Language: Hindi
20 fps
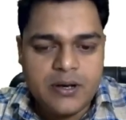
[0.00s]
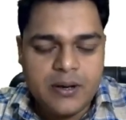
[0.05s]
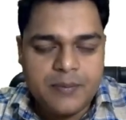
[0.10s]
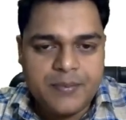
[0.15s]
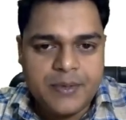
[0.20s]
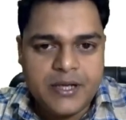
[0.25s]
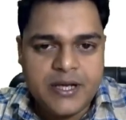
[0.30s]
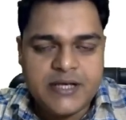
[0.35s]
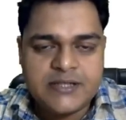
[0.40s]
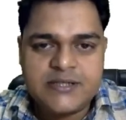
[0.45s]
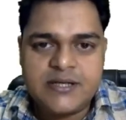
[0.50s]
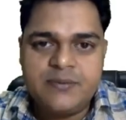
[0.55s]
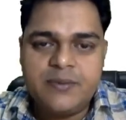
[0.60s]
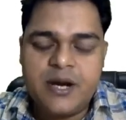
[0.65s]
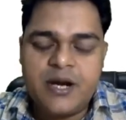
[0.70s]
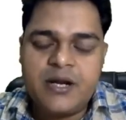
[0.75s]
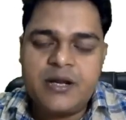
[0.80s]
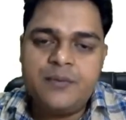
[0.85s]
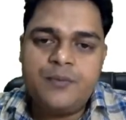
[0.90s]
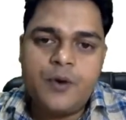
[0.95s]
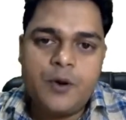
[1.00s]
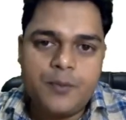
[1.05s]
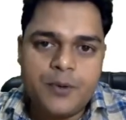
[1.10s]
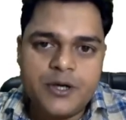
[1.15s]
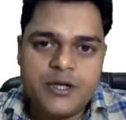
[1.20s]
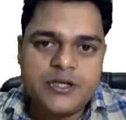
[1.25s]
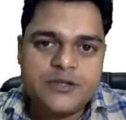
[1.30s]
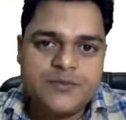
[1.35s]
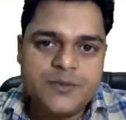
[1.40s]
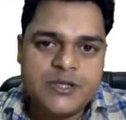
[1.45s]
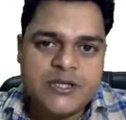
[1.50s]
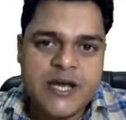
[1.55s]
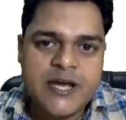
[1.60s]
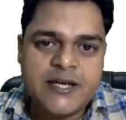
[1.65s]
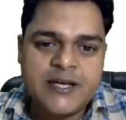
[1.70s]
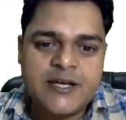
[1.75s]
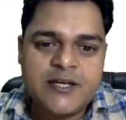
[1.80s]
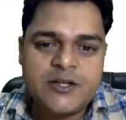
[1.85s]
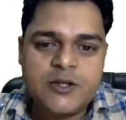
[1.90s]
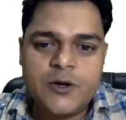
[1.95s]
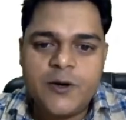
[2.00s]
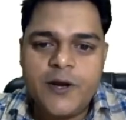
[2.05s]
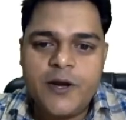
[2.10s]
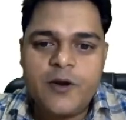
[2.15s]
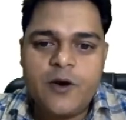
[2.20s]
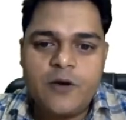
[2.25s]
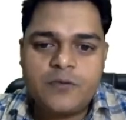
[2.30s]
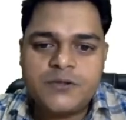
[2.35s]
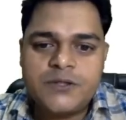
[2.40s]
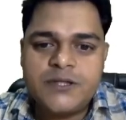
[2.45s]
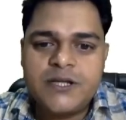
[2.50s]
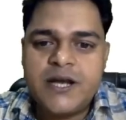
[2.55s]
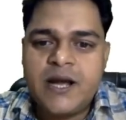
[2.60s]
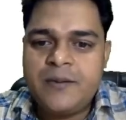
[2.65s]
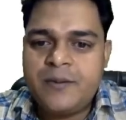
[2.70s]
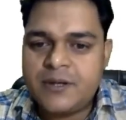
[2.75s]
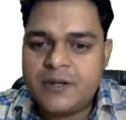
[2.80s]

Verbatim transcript: अपने एस बकेट की प्रॉपर्टीज में जाएंगे तो एक ऑप्शन दिखाई